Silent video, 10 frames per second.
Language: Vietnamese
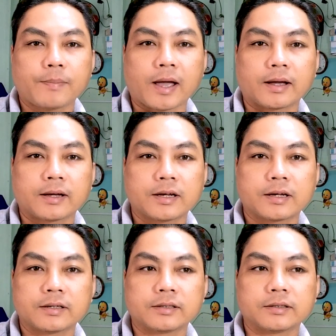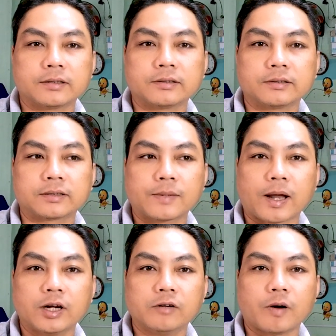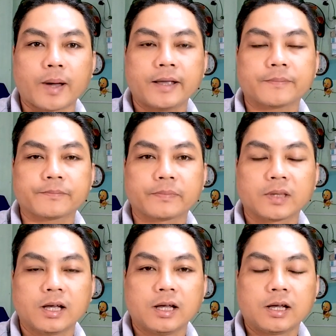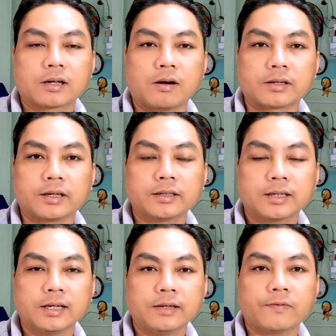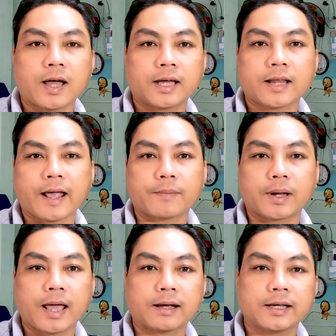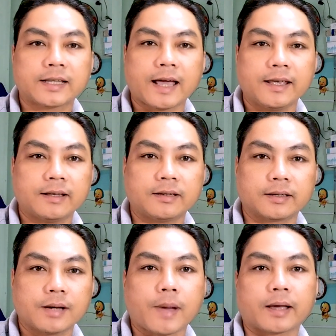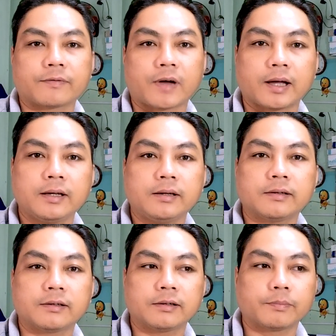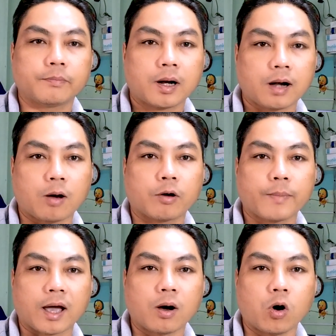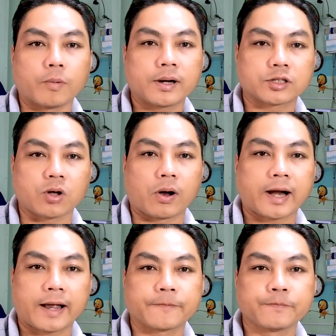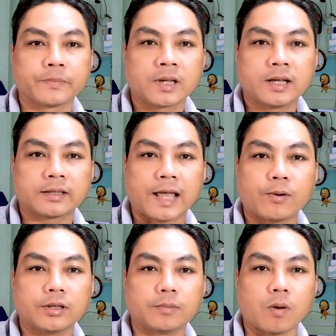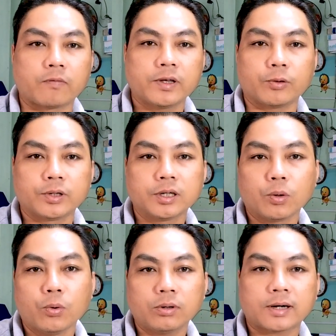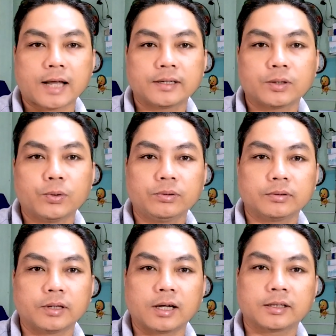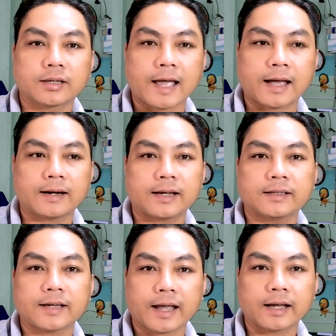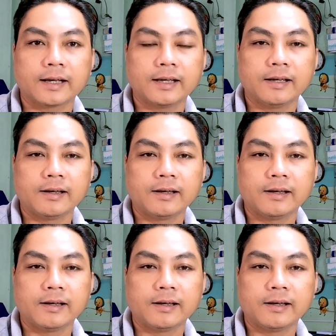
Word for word: các bạn ờ, các bạn lưu vào máy còn những cái file khách hàng mà đang ghi tay á, thì các bạn phải bắt đầu các bạn ngồi các bạn soạn ra theo cái từng bột ví dụ nước uống là ra nước uống à, thức ăn ra thức ăn